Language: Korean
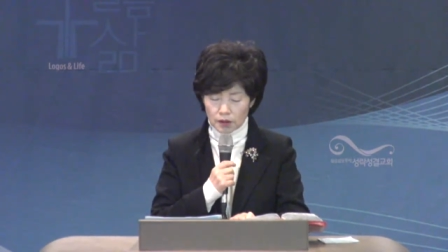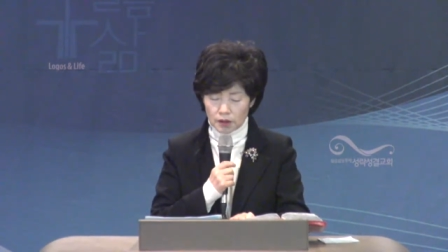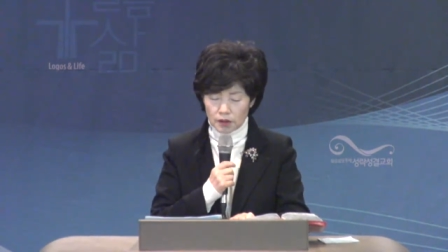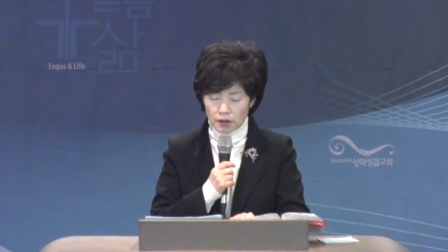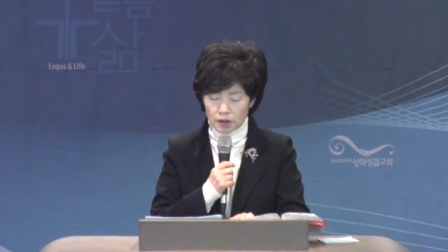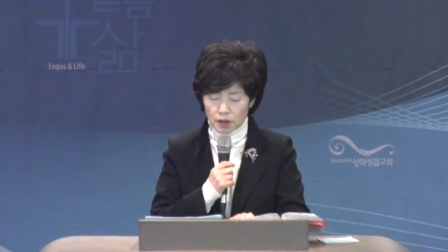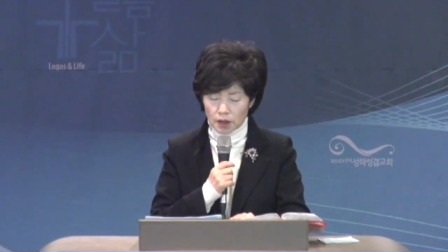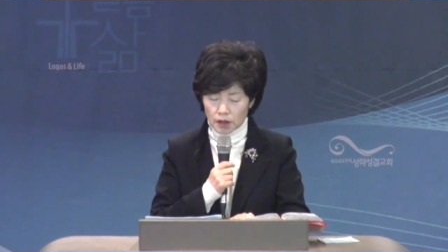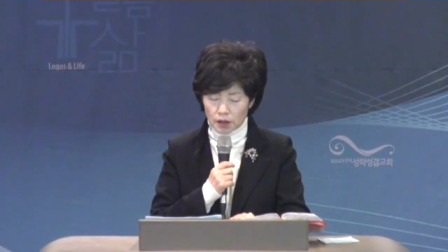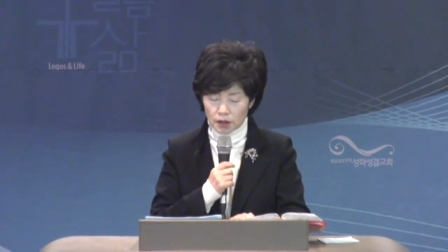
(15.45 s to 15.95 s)

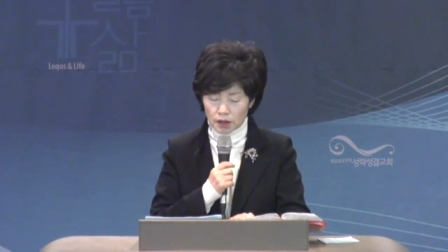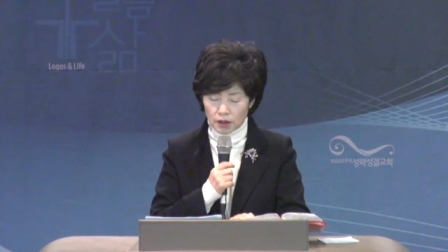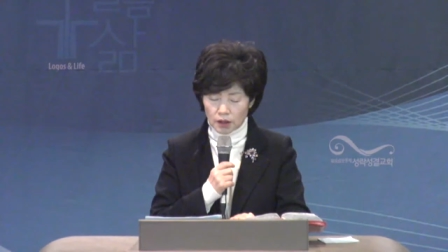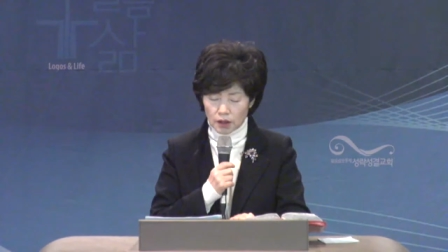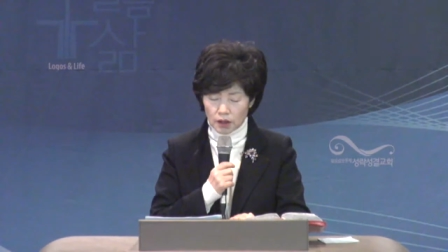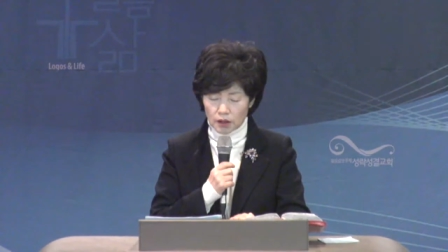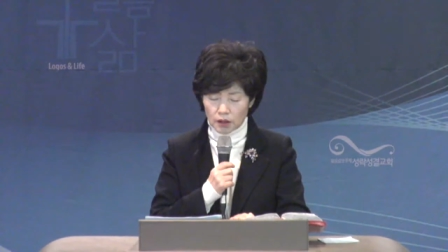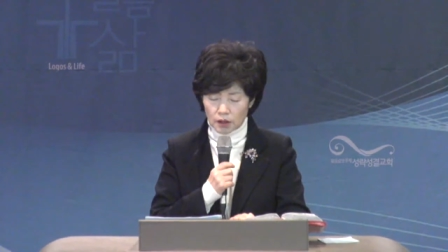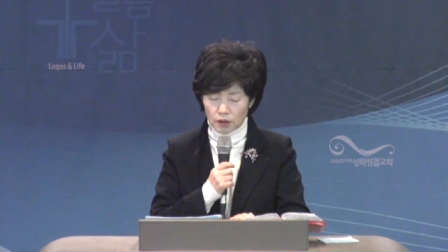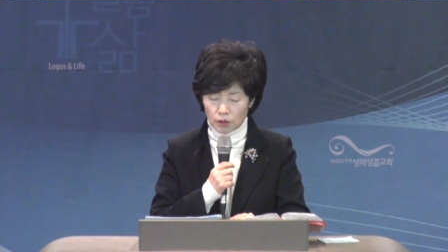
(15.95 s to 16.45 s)
시작
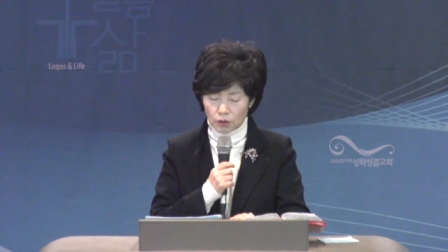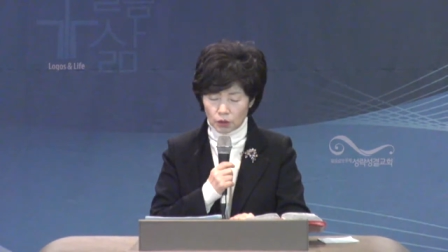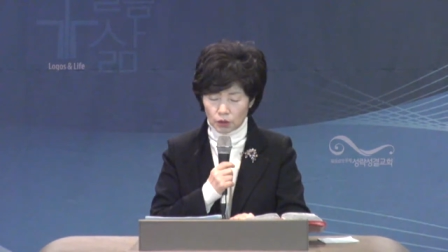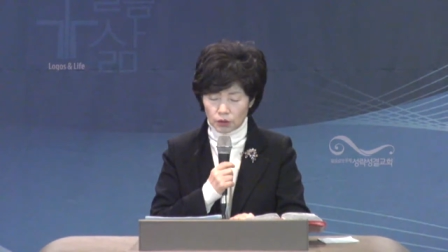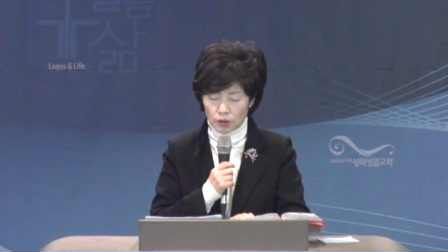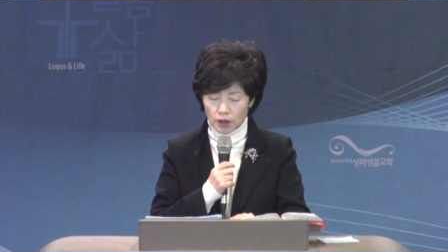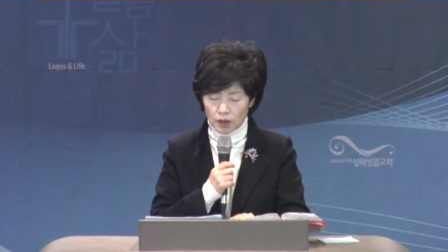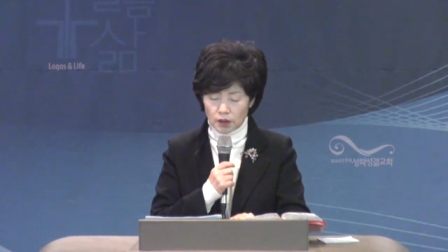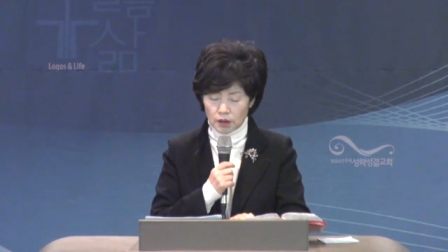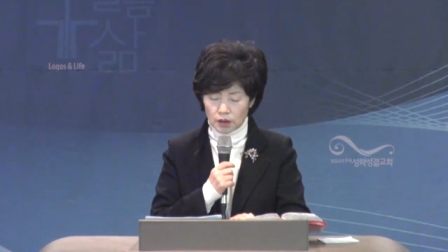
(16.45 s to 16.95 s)
이날
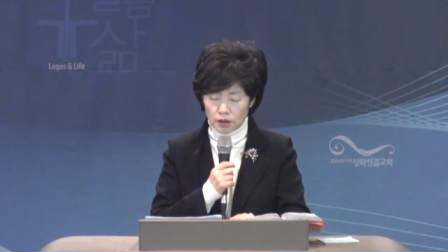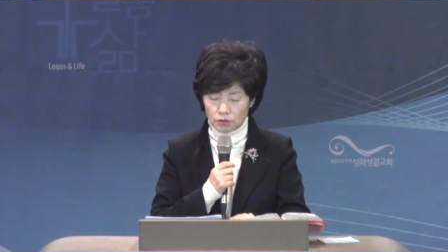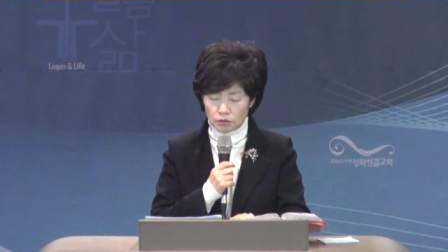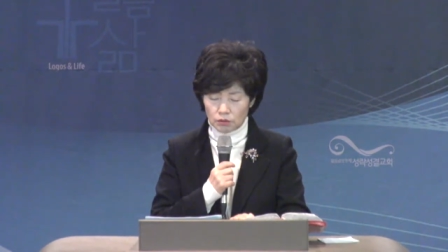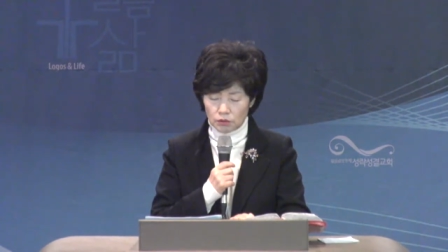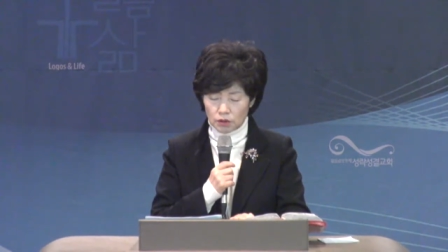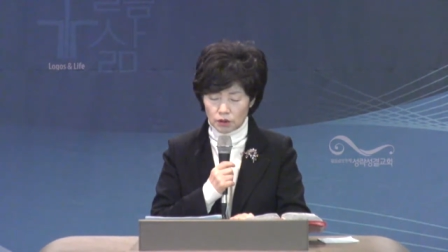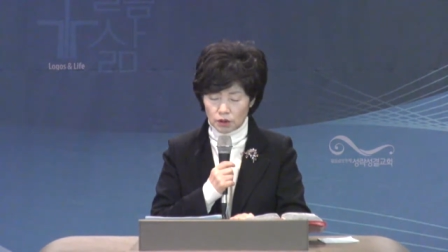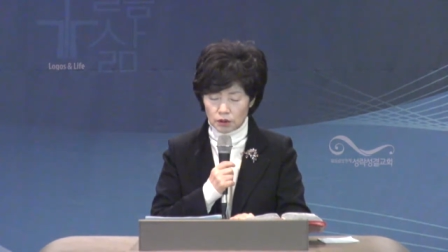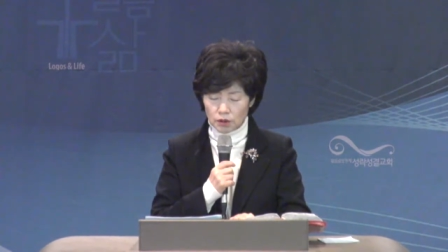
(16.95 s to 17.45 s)
곧 안식
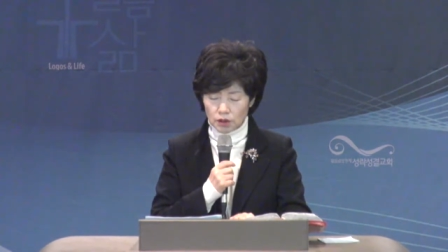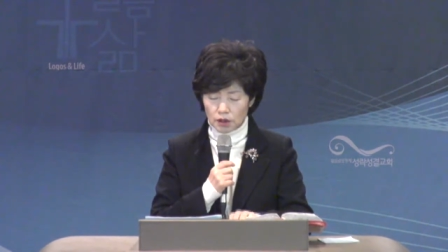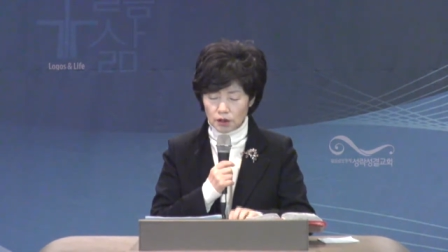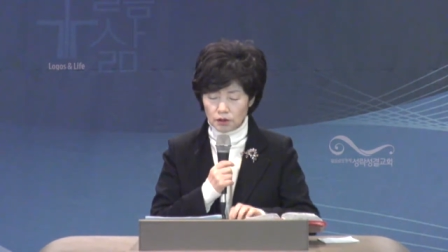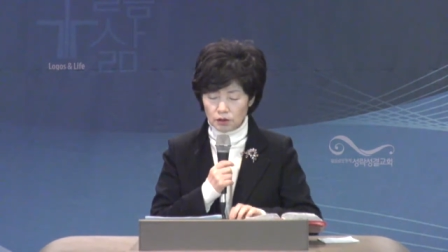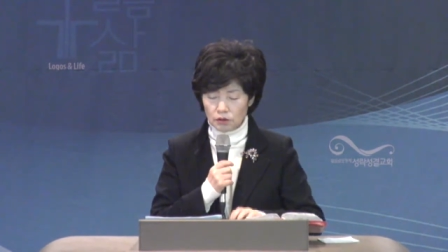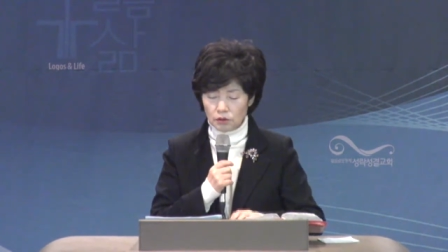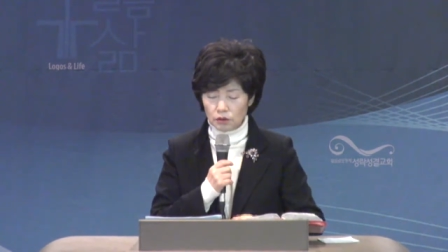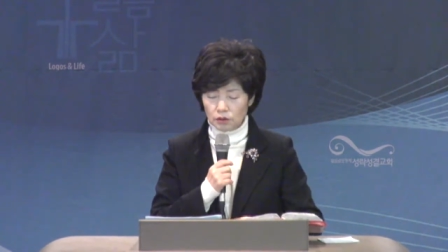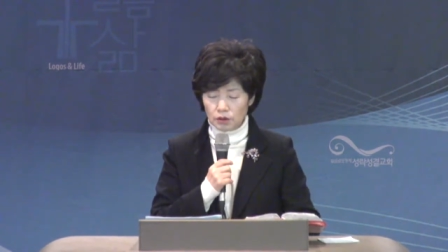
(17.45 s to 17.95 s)
후 첫날
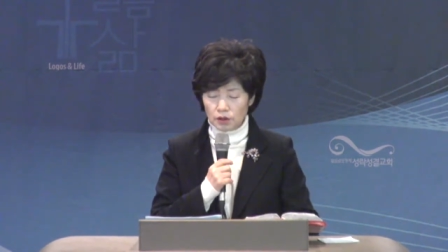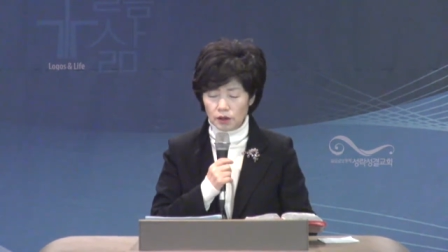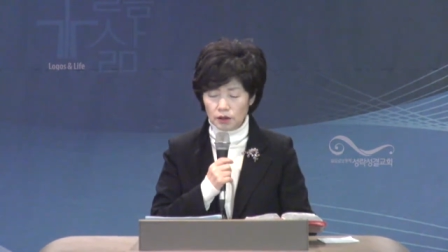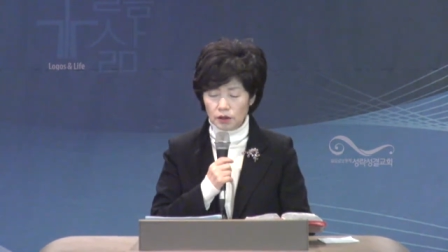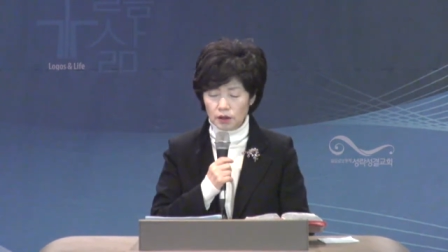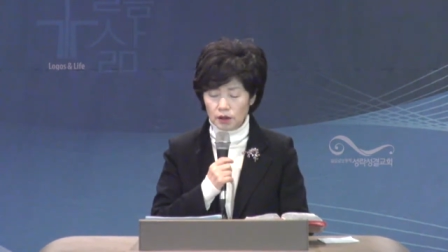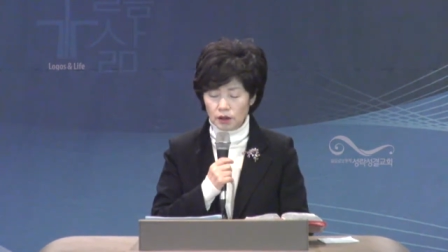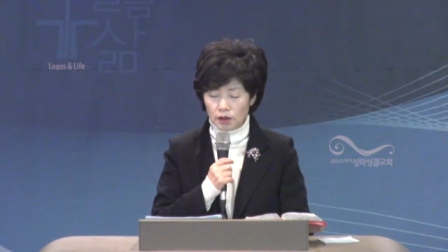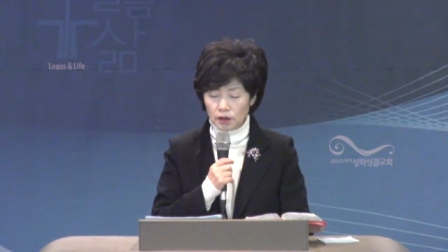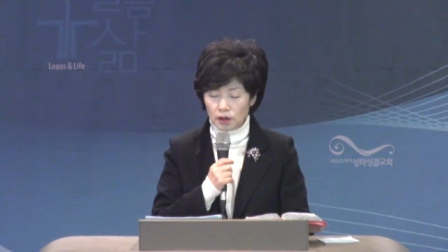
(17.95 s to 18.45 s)
저녁
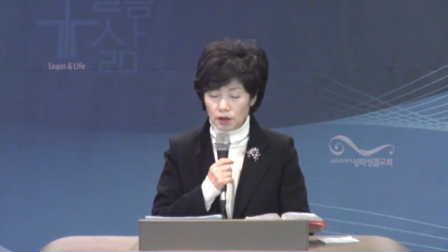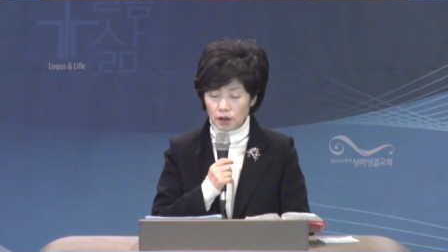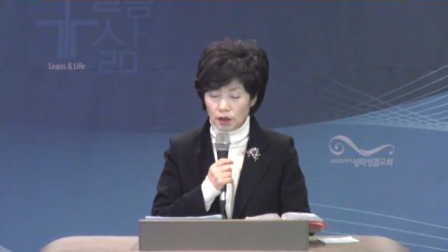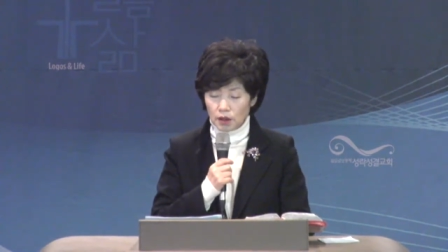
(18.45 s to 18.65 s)
때에